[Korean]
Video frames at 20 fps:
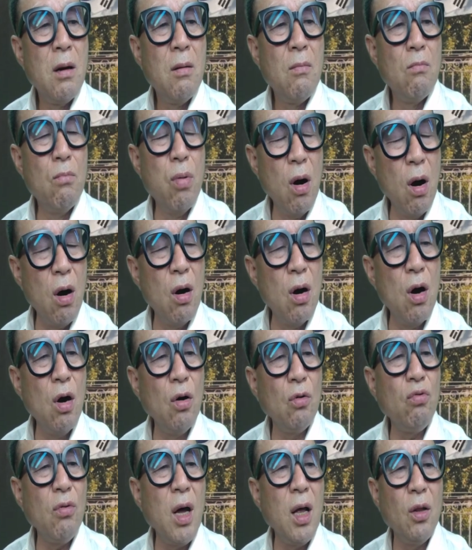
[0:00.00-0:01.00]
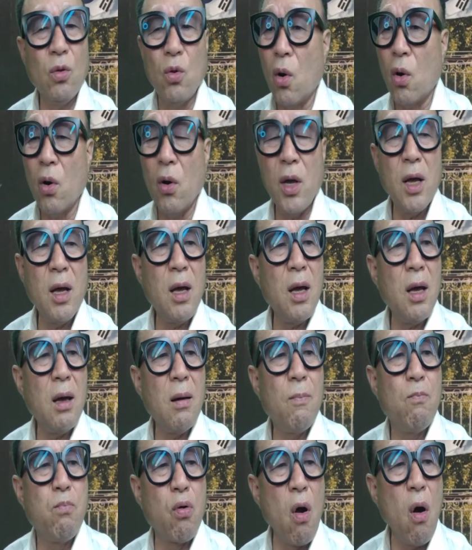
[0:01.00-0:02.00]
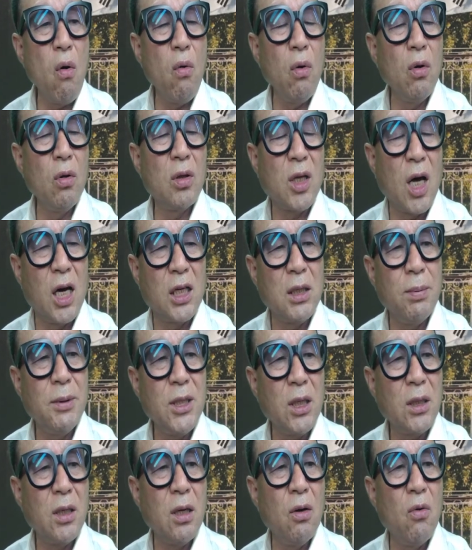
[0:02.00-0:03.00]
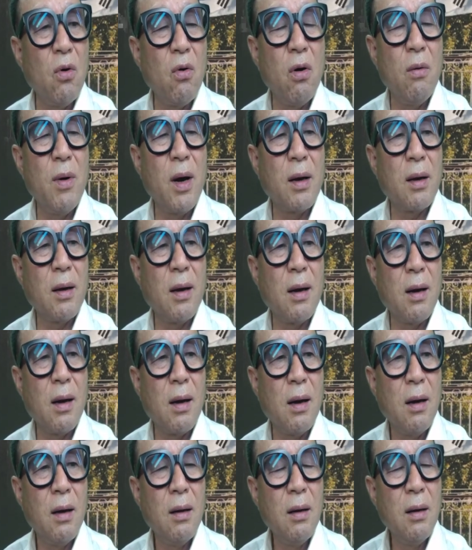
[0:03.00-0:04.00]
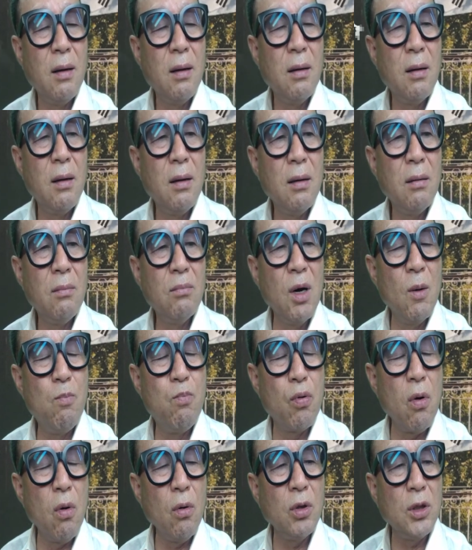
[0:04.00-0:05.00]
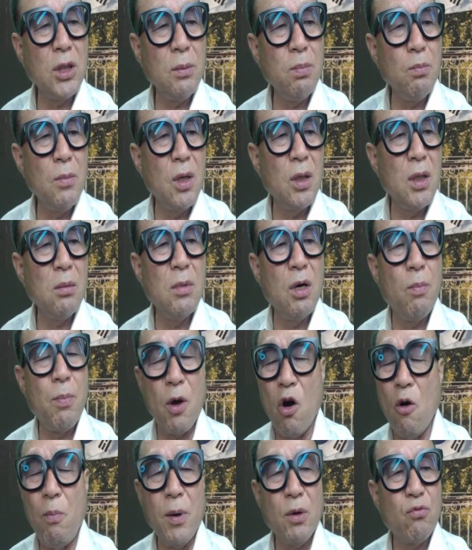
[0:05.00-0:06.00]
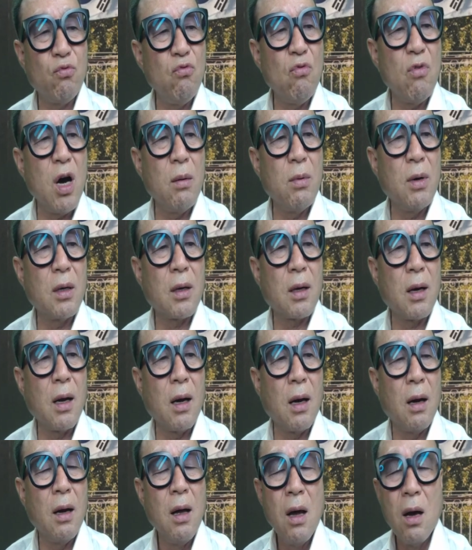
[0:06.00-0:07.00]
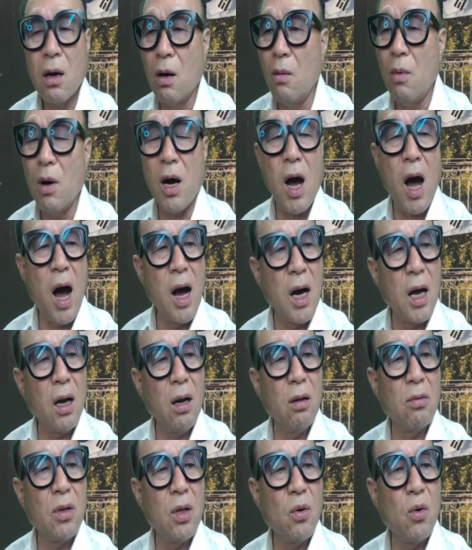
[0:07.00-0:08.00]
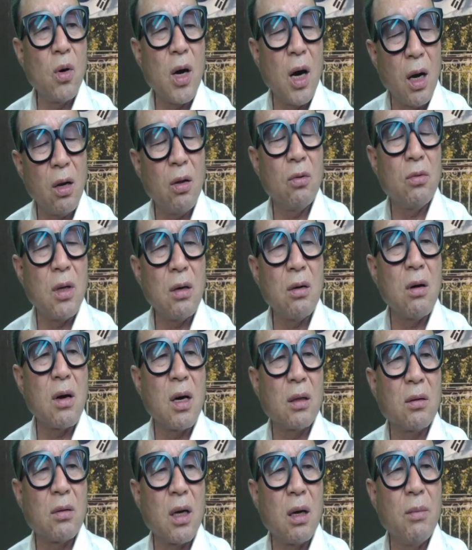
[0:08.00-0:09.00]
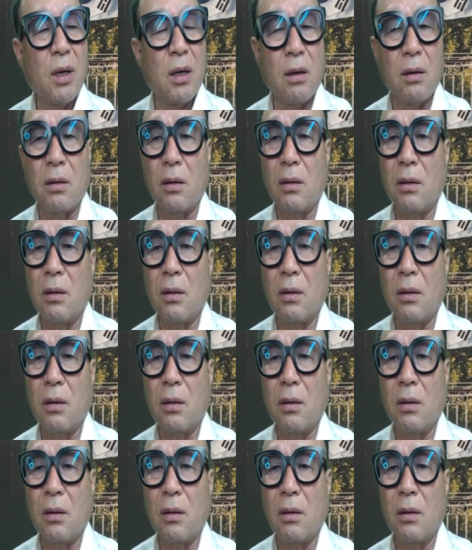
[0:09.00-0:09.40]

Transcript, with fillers: 뭐 엉뚱한 도로에 브로커는 다 잡아제끼 해놓고 말이야. 뭐 브로커시 뭐니 뭐 배고파 죽을까 봐 그래나 그럼 뭐 안 갈아도 되고 갈아도 될 것 같더라마는